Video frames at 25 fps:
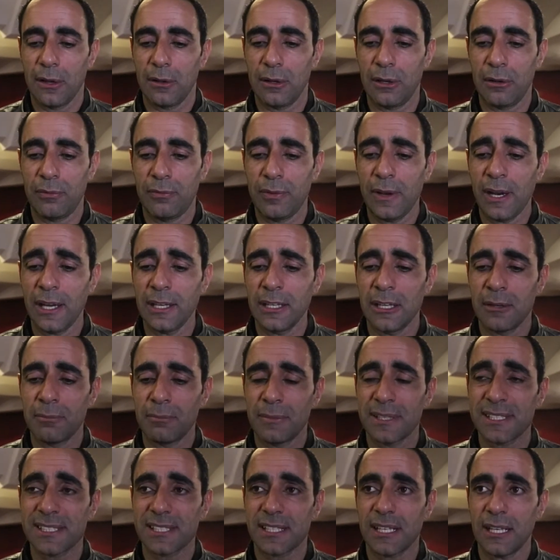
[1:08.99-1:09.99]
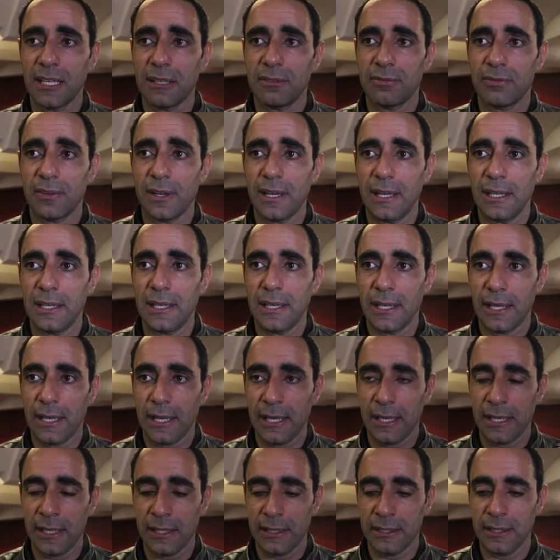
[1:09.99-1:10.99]
الفعل المسرحي فعل
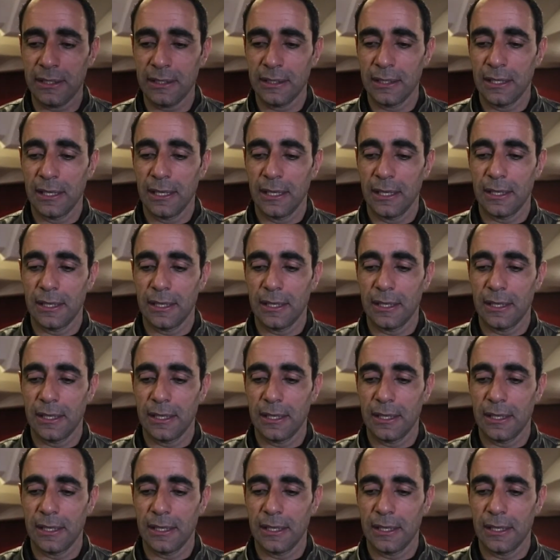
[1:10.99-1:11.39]
اني